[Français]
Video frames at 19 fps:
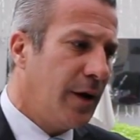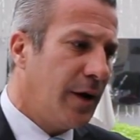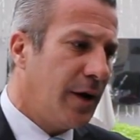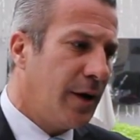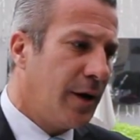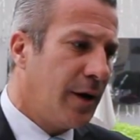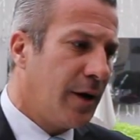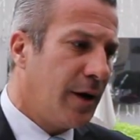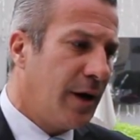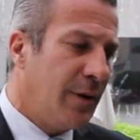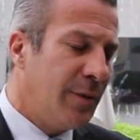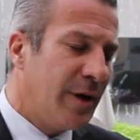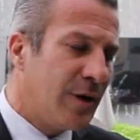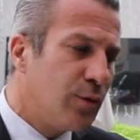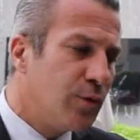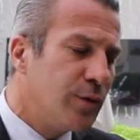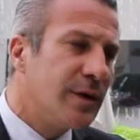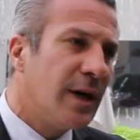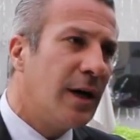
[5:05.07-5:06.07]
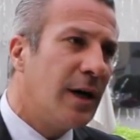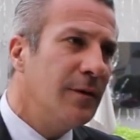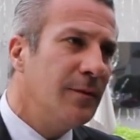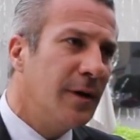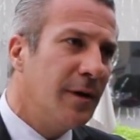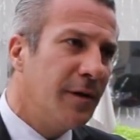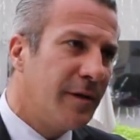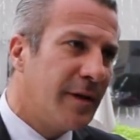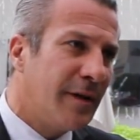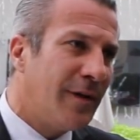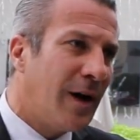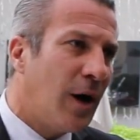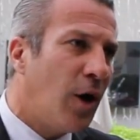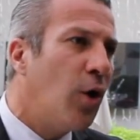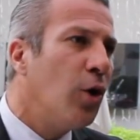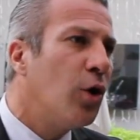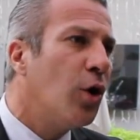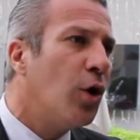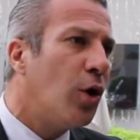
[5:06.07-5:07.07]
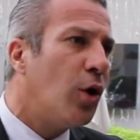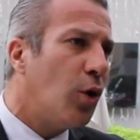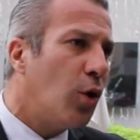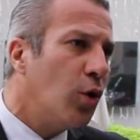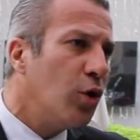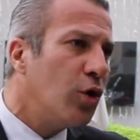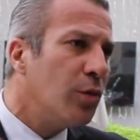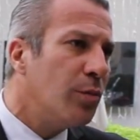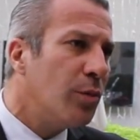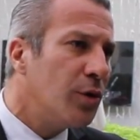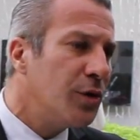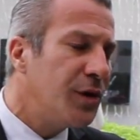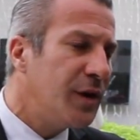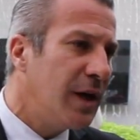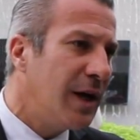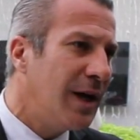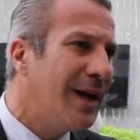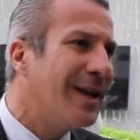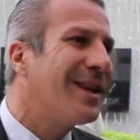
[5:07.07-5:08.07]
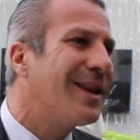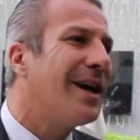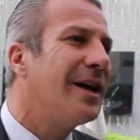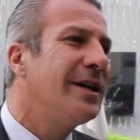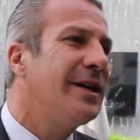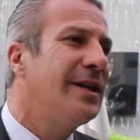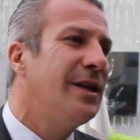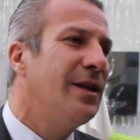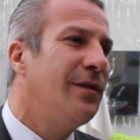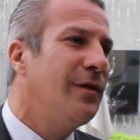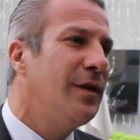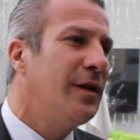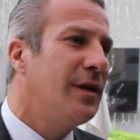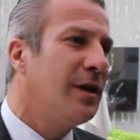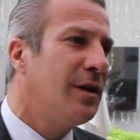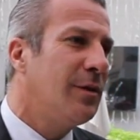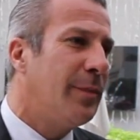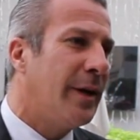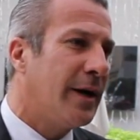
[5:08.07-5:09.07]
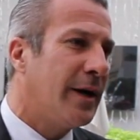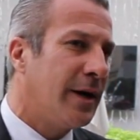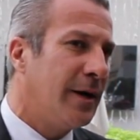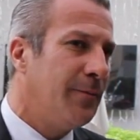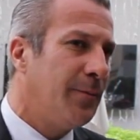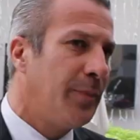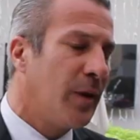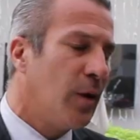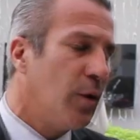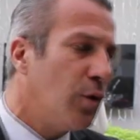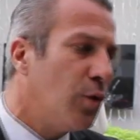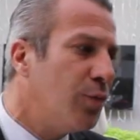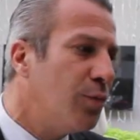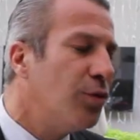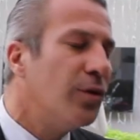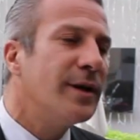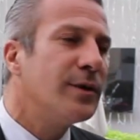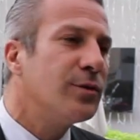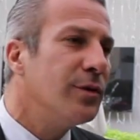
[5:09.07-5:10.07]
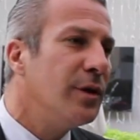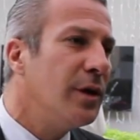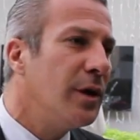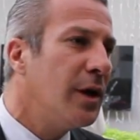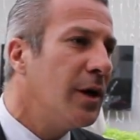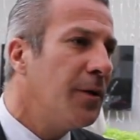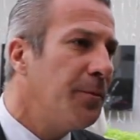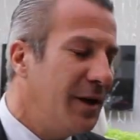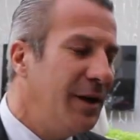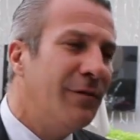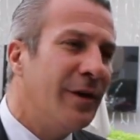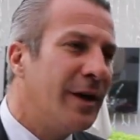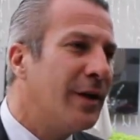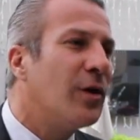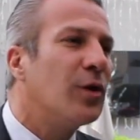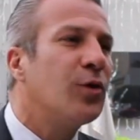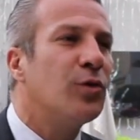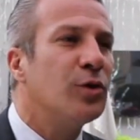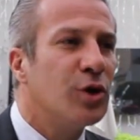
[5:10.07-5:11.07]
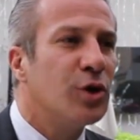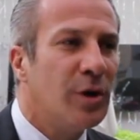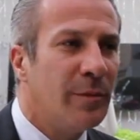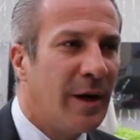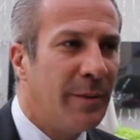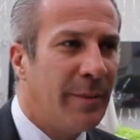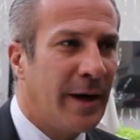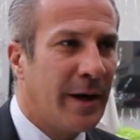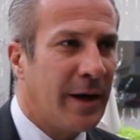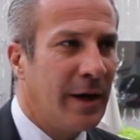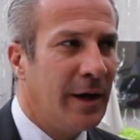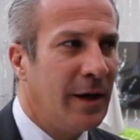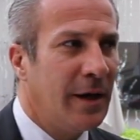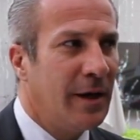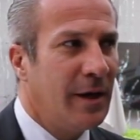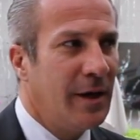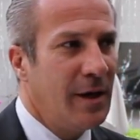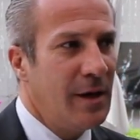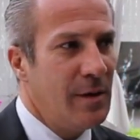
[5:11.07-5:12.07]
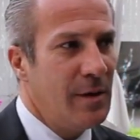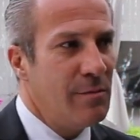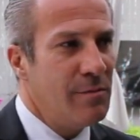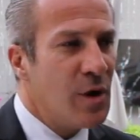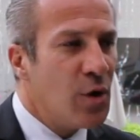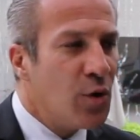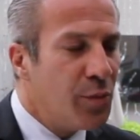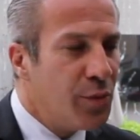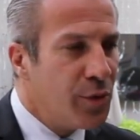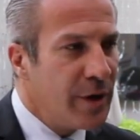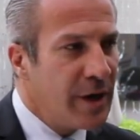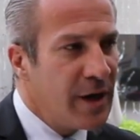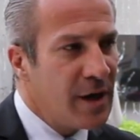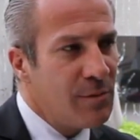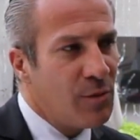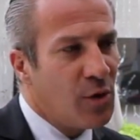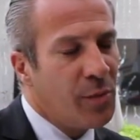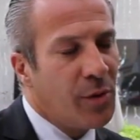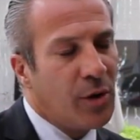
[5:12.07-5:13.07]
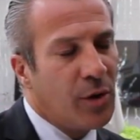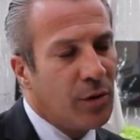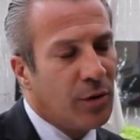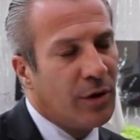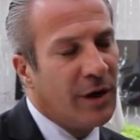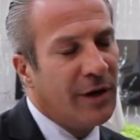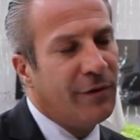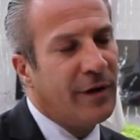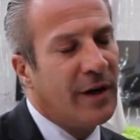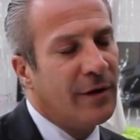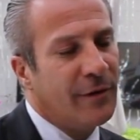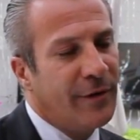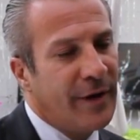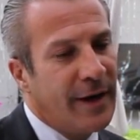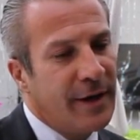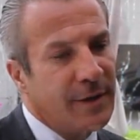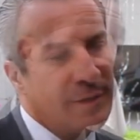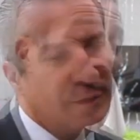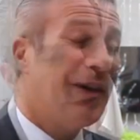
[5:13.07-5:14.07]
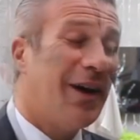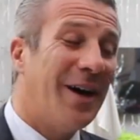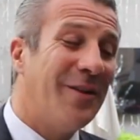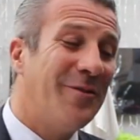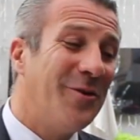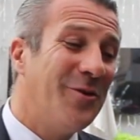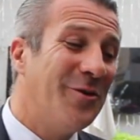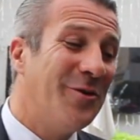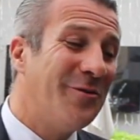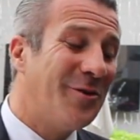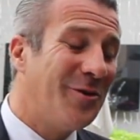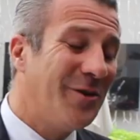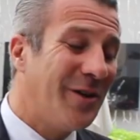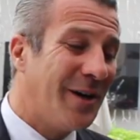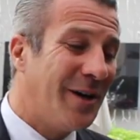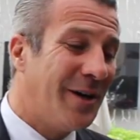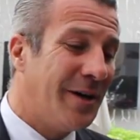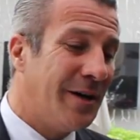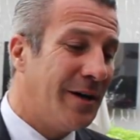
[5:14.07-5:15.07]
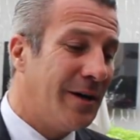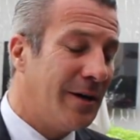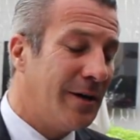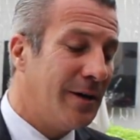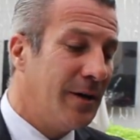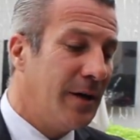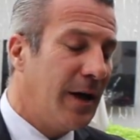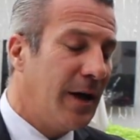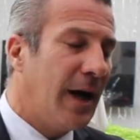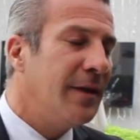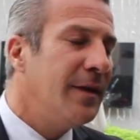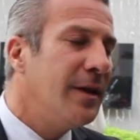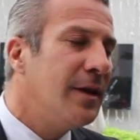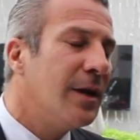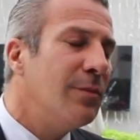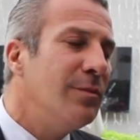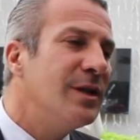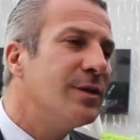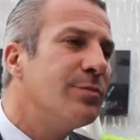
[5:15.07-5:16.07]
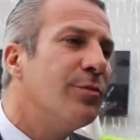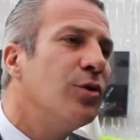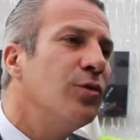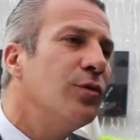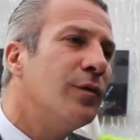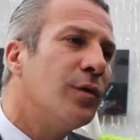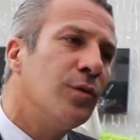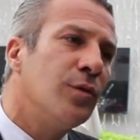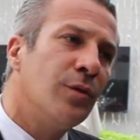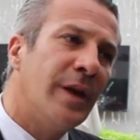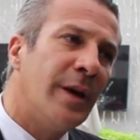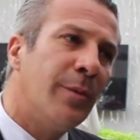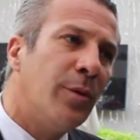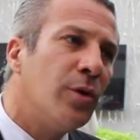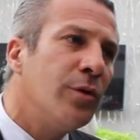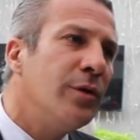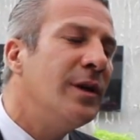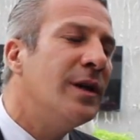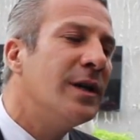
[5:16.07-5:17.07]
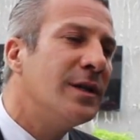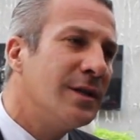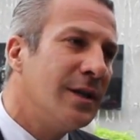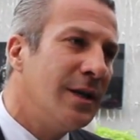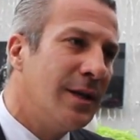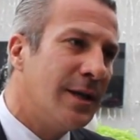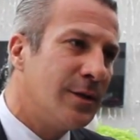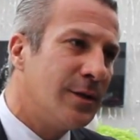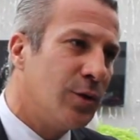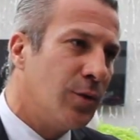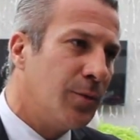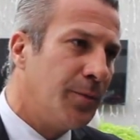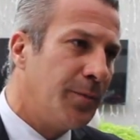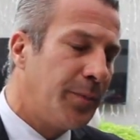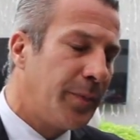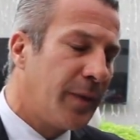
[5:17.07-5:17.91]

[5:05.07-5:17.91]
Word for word: Euh, eh et bien tout ça, ça va encore augmenter l'attractivité de Paris. On pourrait se dire, il va y avoir trop de chambres à Paris. Mais on peut également prendre l'effet inverse. Avant de vendre un, un établissement, nous vendons d'abord une destination.